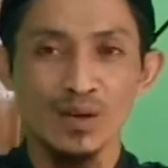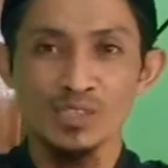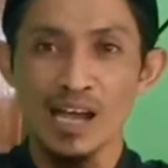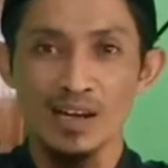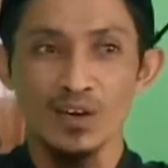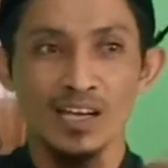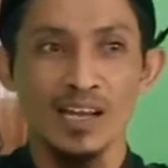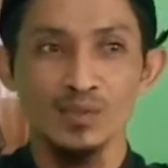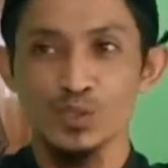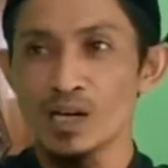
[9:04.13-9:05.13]
wis tak usah
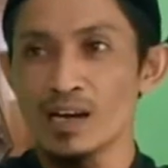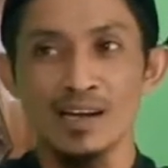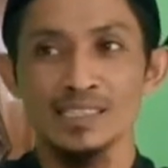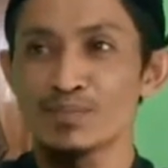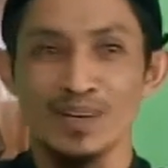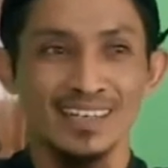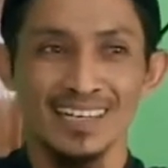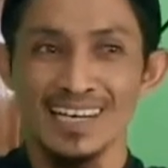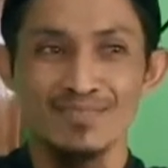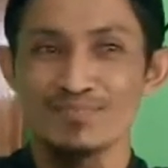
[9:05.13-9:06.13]
ikhlas kelas gak gak sabar
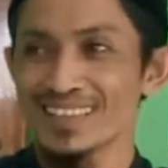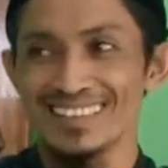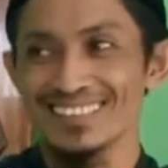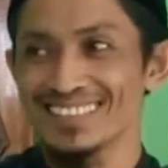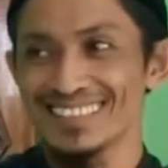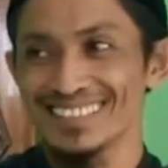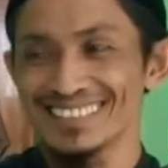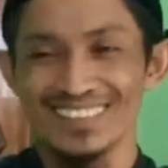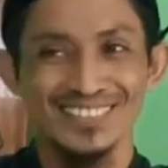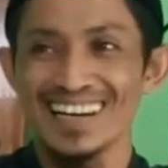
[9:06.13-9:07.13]
nek gak ngempet nih
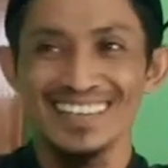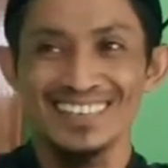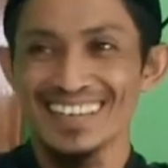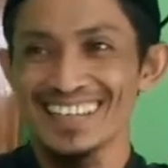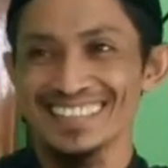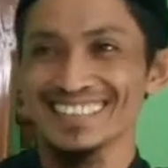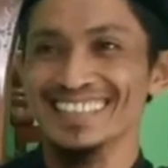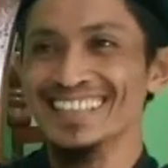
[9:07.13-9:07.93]
Tak usahano kelas